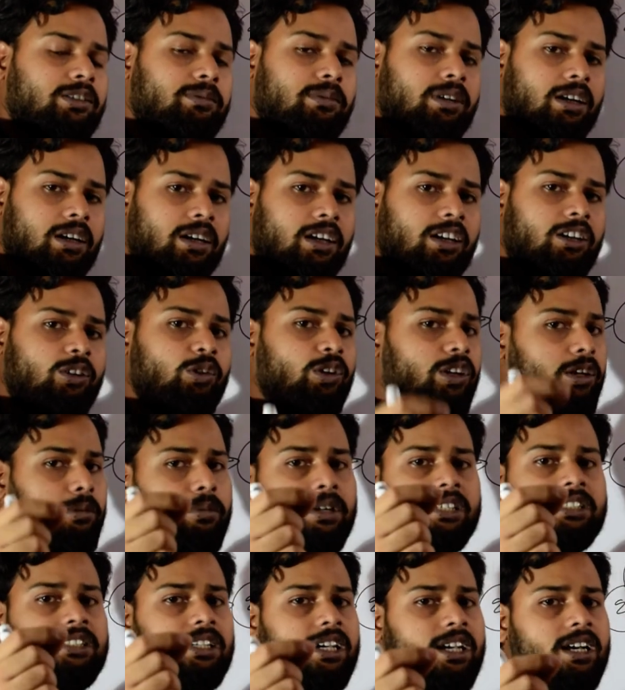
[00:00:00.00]
में लगाएंगे एक
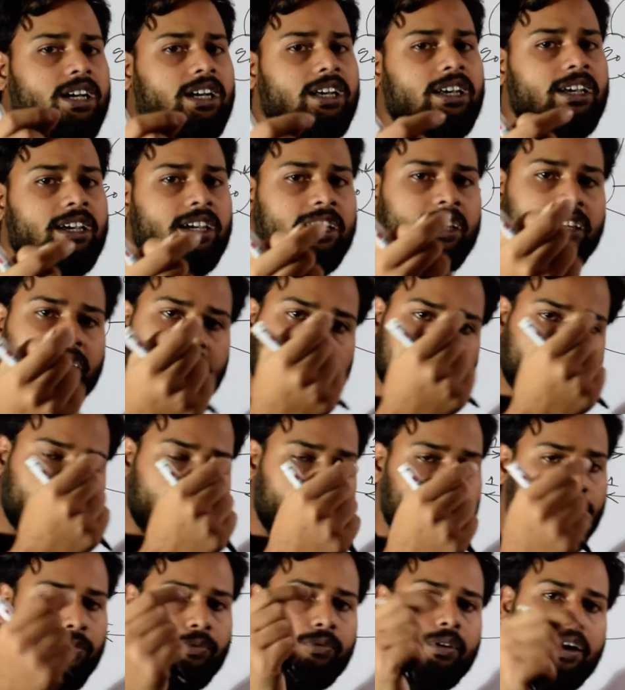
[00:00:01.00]
बार जाएगा तो
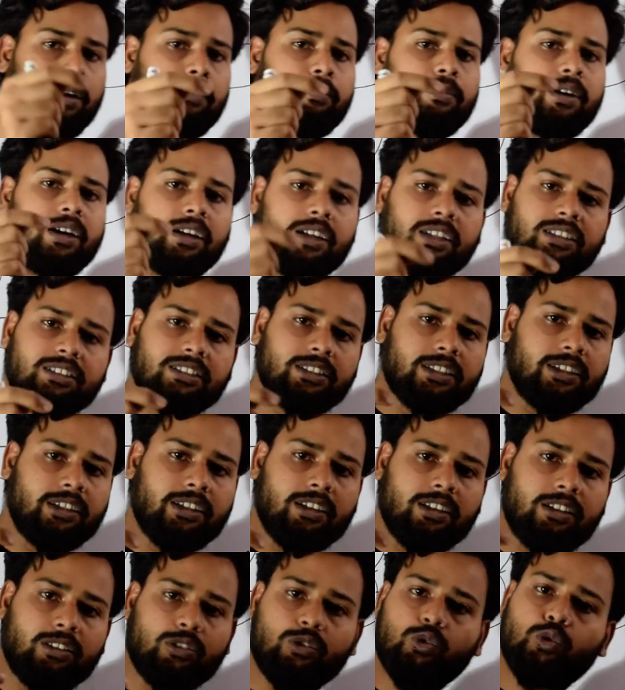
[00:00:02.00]
फाइव माइनस
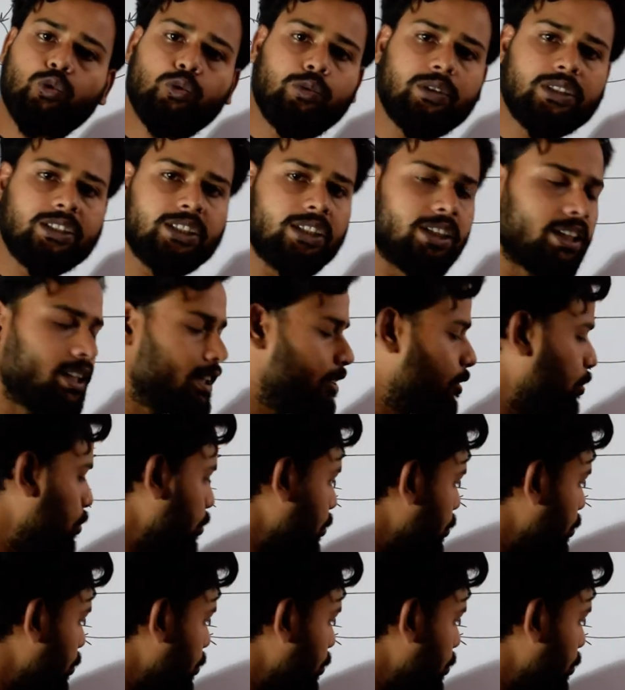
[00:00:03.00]
थ्री टू बचेगा तो